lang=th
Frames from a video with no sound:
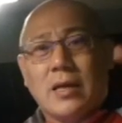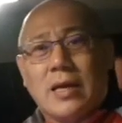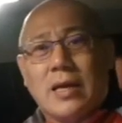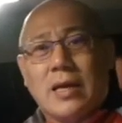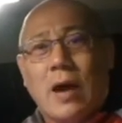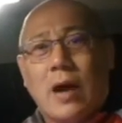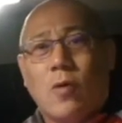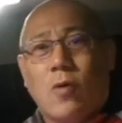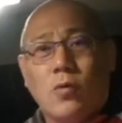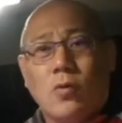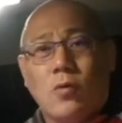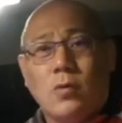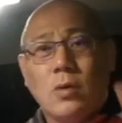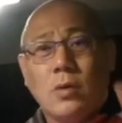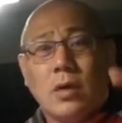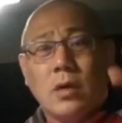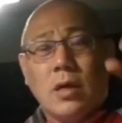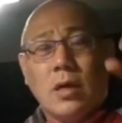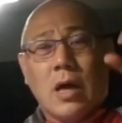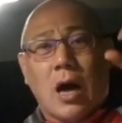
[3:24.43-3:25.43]
เขา
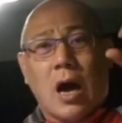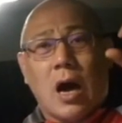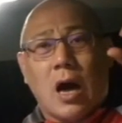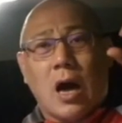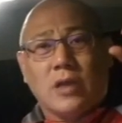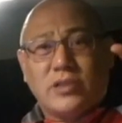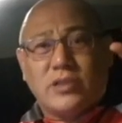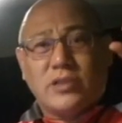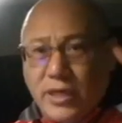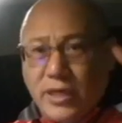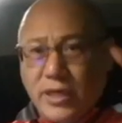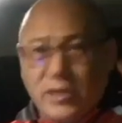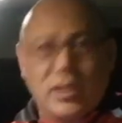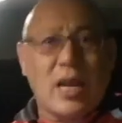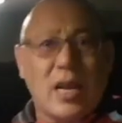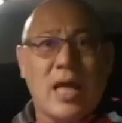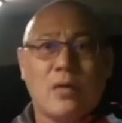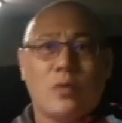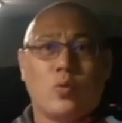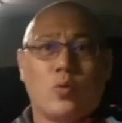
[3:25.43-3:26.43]
เสียส
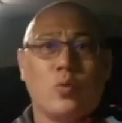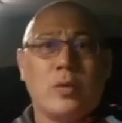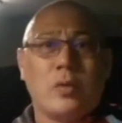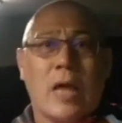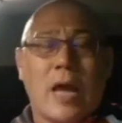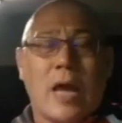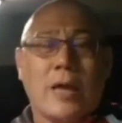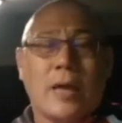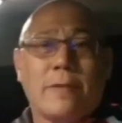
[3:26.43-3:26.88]
ละทุกอย่าง